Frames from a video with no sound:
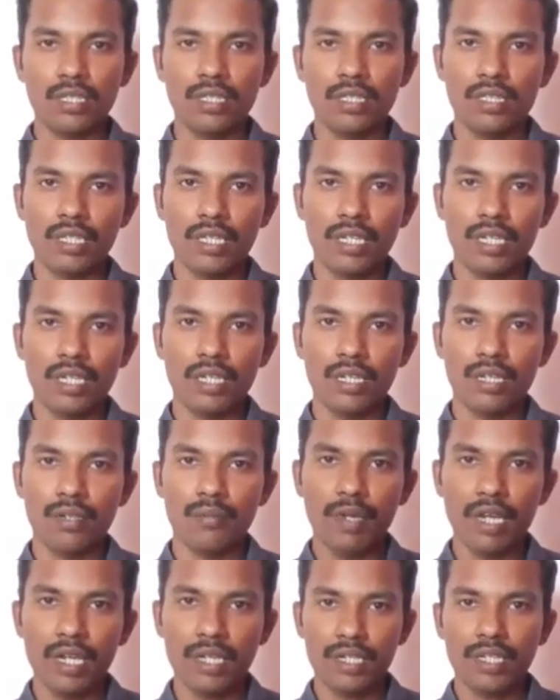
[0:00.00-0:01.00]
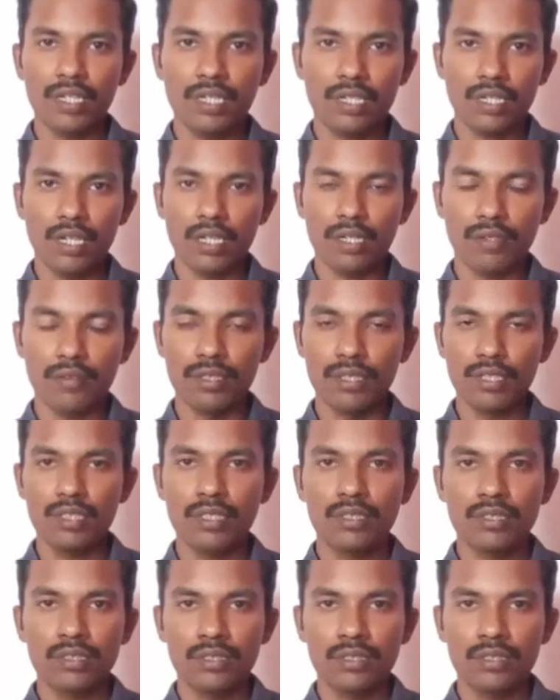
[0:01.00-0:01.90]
இந்த பேட்ரி கார் வந்து